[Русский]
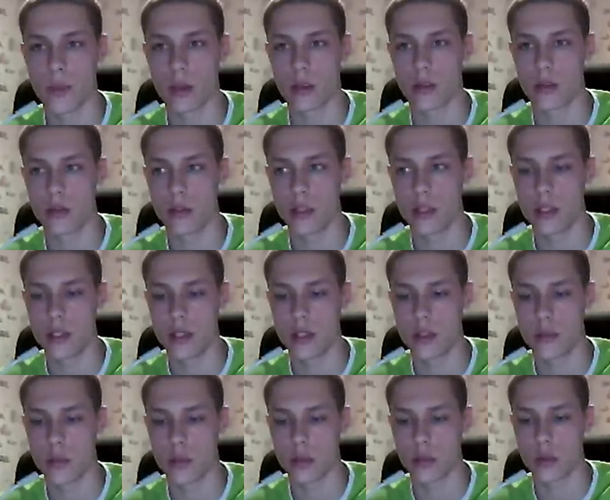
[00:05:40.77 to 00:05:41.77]

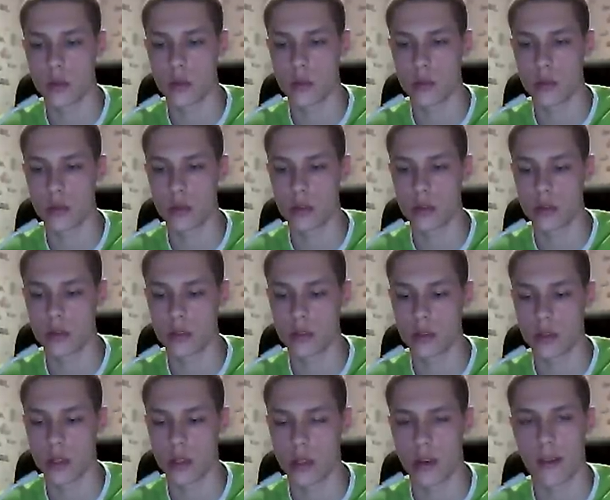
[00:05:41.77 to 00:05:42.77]
выйдет, потом будет
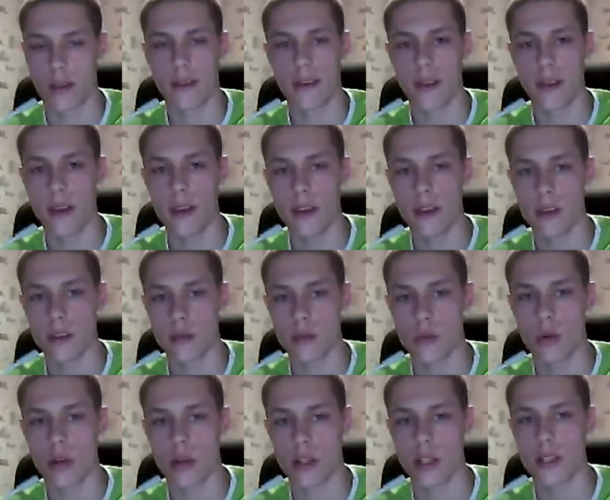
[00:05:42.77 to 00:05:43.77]
Архей,
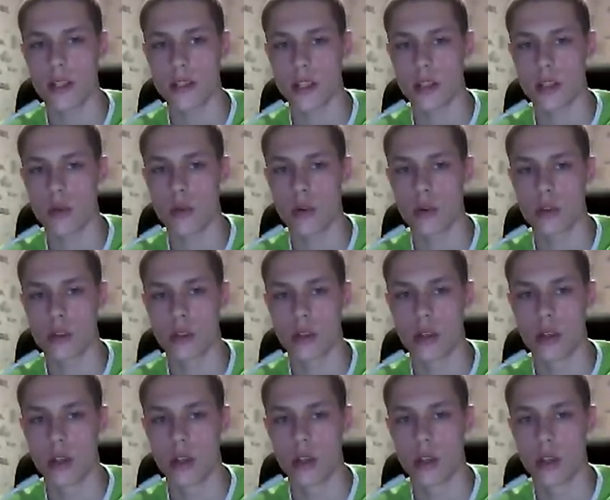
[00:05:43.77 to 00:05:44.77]
ну, Архейский он,
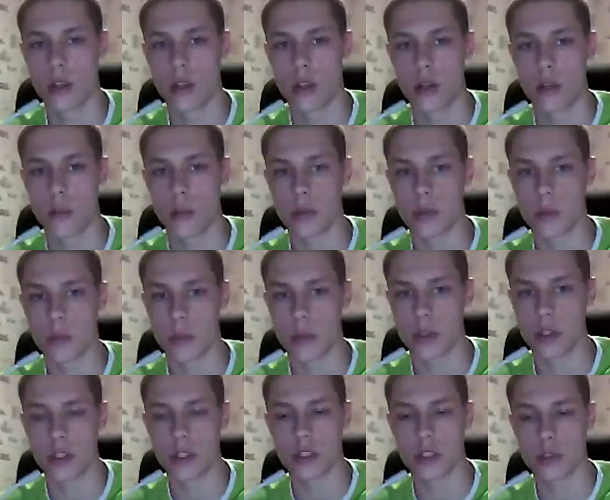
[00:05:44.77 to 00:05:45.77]
потом
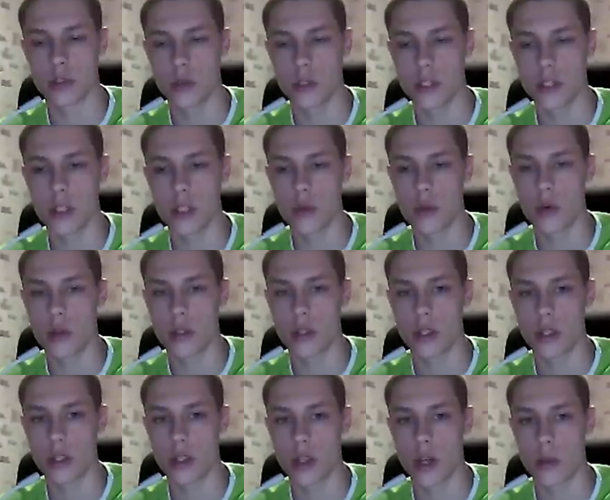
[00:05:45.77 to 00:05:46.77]
протерозойский ион,
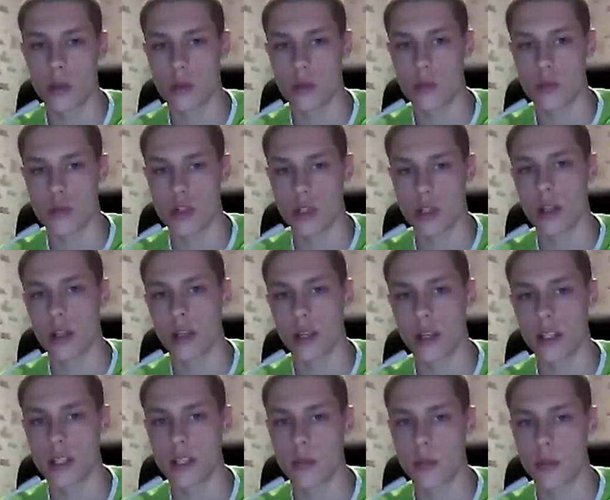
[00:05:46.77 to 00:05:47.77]
а потом уже
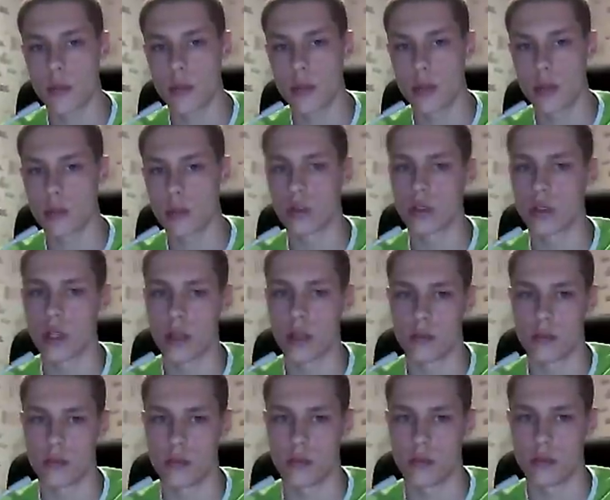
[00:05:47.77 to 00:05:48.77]
конкретно по периоду там
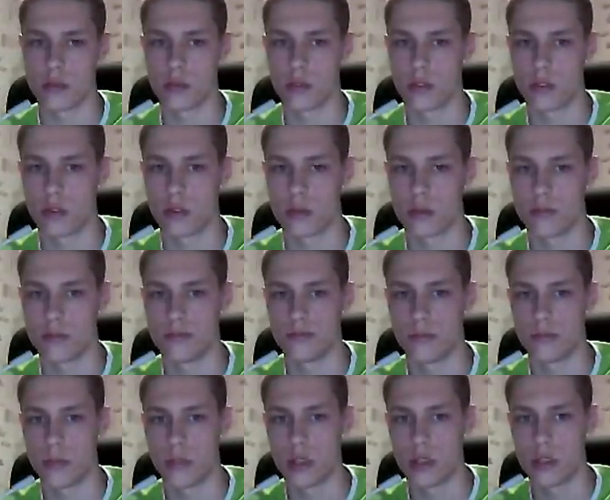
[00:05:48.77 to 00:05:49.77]

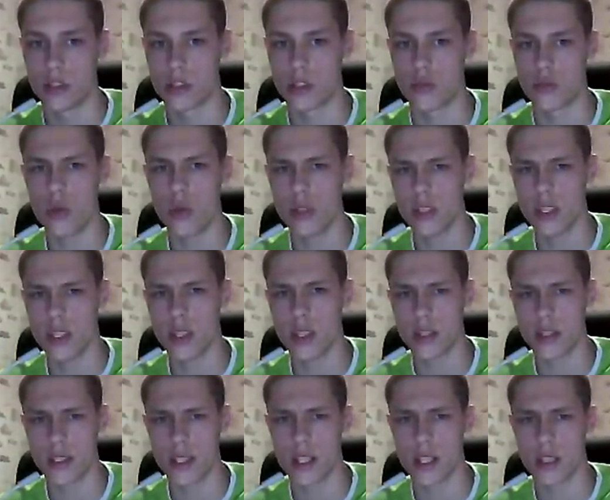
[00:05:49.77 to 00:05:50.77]
животное
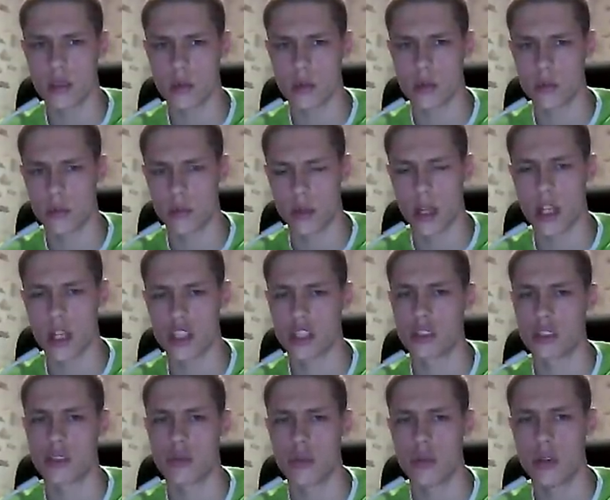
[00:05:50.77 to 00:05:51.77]
отдельно, то есть про
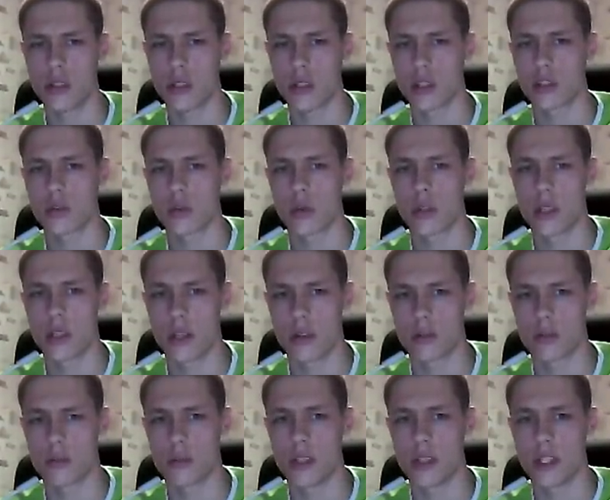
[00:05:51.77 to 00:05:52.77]
каждое животное, которое я
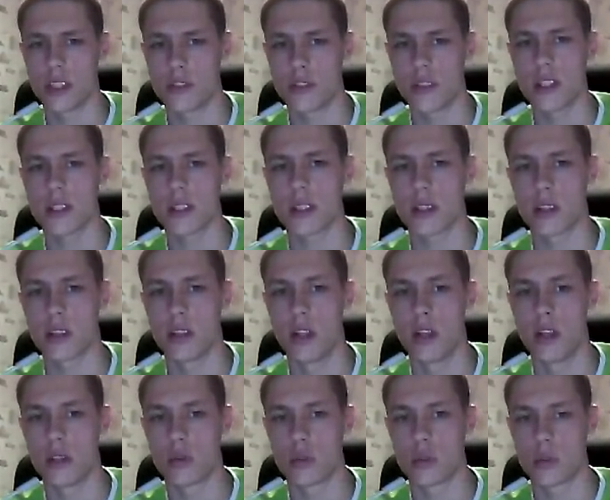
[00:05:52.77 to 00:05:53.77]
вот мне известно,
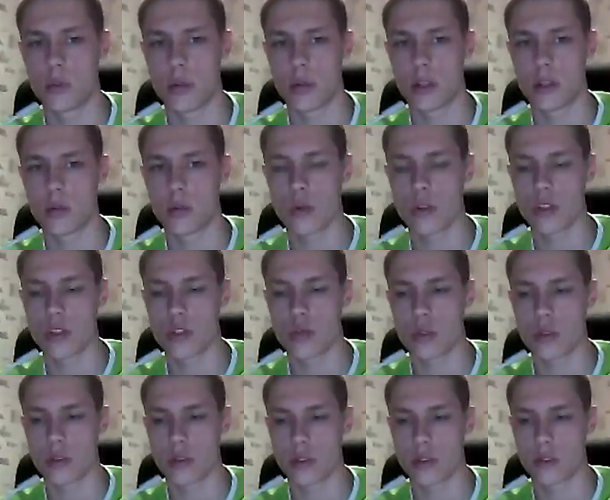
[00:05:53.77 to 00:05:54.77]
то есть про которое
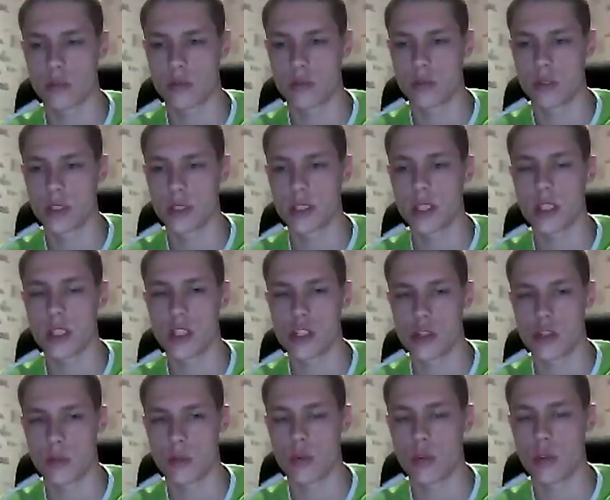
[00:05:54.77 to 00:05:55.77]
животное
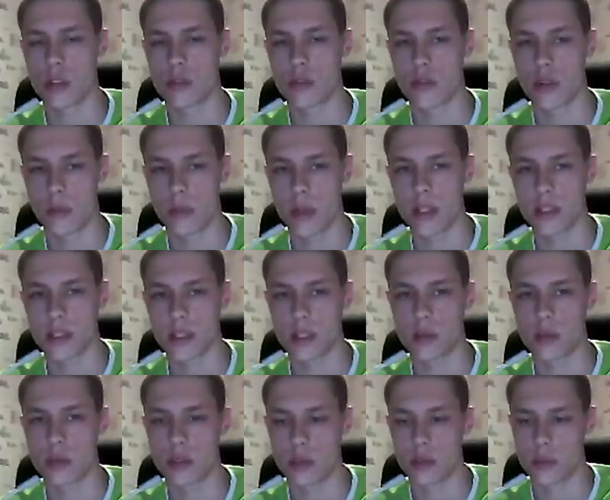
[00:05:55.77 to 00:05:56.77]
достаточно много информации,
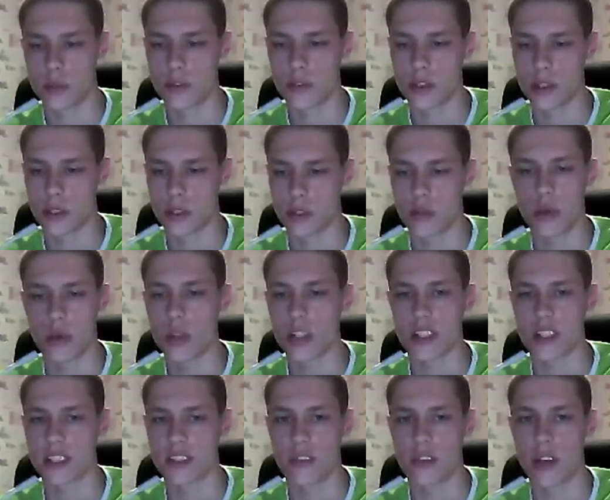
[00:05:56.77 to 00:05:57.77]
допустим, известно не только
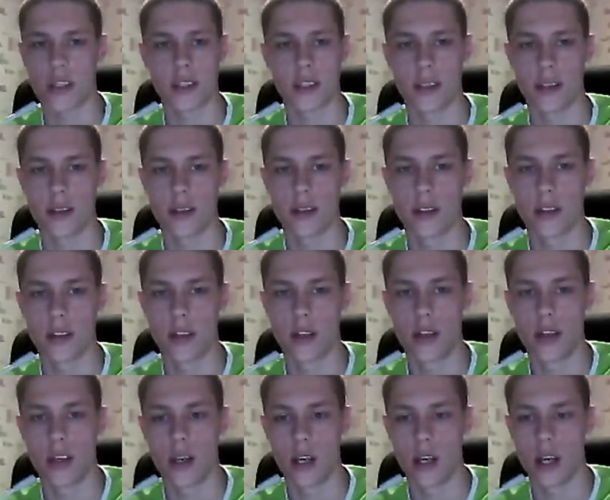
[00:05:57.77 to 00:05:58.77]
название,
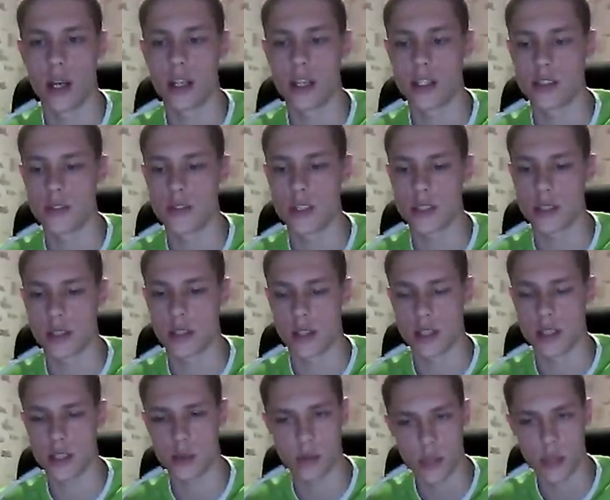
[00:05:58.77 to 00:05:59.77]
а известно
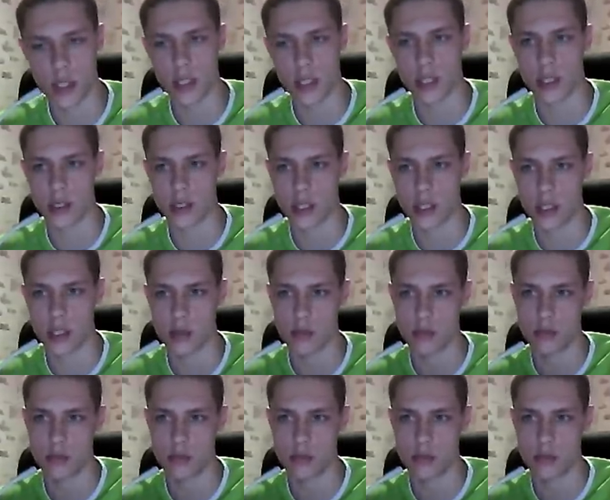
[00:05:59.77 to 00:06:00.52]
размеры, там,